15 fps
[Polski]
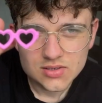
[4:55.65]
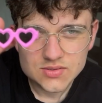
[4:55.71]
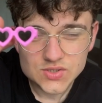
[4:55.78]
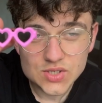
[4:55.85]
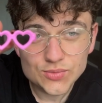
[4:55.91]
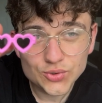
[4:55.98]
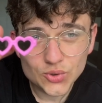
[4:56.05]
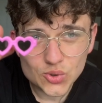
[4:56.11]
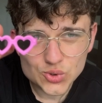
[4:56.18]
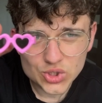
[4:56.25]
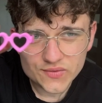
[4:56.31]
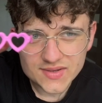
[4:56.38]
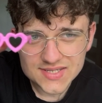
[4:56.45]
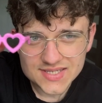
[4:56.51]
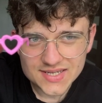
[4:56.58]
Są to
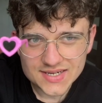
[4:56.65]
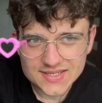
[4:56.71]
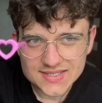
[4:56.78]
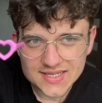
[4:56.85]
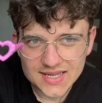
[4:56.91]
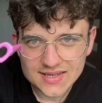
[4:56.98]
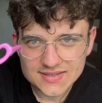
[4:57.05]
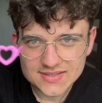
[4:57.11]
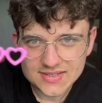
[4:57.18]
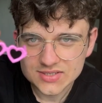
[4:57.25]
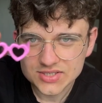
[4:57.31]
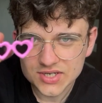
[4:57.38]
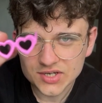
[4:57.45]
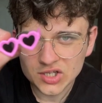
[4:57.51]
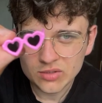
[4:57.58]
różowe serca z
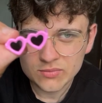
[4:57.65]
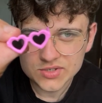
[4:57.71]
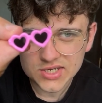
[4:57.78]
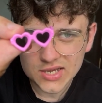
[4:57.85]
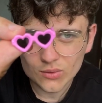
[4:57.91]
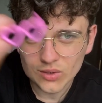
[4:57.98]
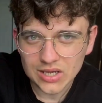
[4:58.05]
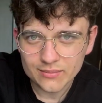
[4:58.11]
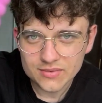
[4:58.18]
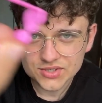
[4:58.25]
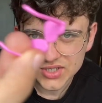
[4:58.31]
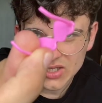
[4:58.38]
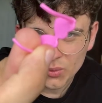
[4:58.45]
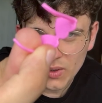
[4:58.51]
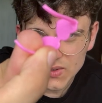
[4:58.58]
czarnymi szkiełkami.
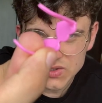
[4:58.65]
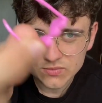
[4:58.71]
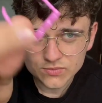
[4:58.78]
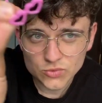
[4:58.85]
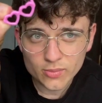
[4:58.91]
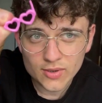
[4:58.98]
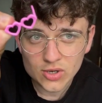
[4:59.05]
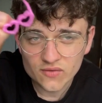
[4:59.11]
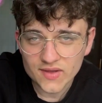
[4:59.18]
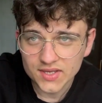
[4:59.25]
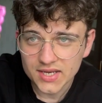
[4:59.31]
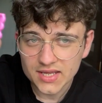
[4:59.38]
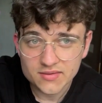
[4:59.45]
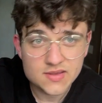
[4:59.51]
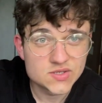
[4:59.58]
Szkiełka są
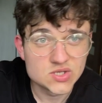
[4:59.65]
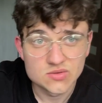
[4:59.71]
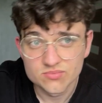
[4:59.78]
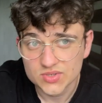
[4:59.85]
domalowane, nie są